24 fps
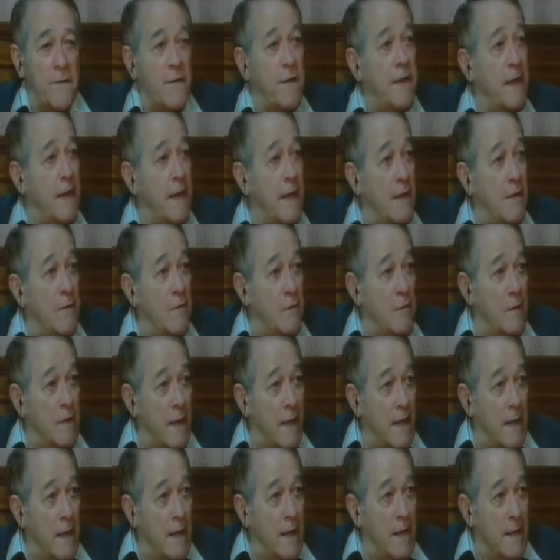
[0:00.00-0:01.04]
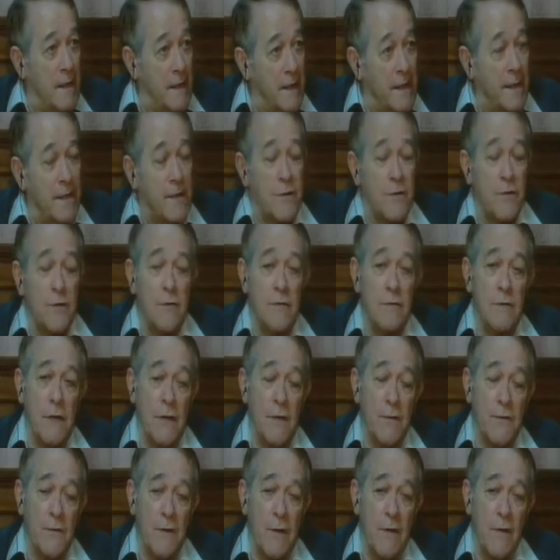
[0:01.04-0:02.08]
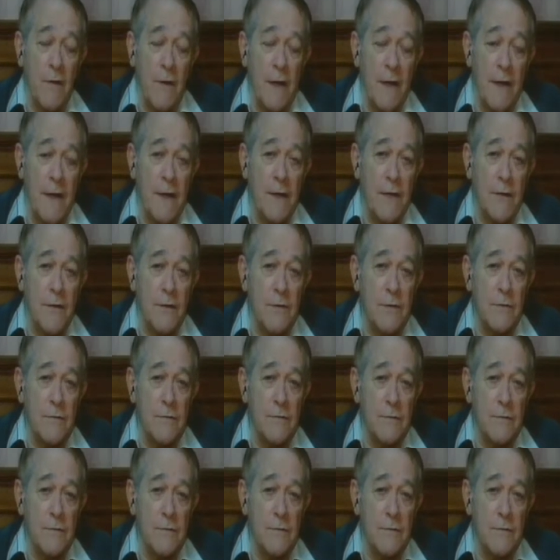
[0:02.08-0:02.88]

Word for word: fiscal Olga Erro, la doctora Olga Erro,